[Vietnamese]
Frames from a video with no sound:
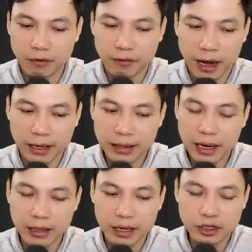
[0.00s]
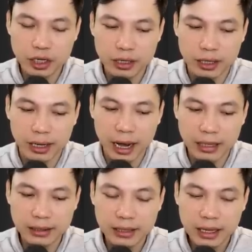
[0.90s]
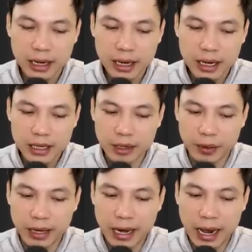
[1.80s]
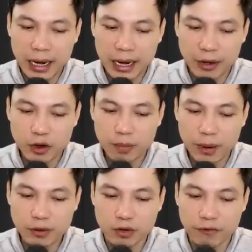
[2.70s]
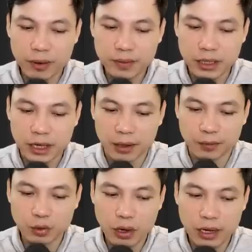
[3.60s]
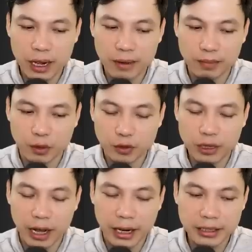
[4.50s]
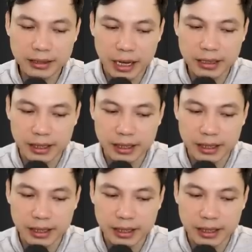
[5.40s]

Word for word: Nhưng yếu quyết đầu tiên của Cầm Ma Chỉ này là võ lâm xưng hùng dẫn đao tự cung.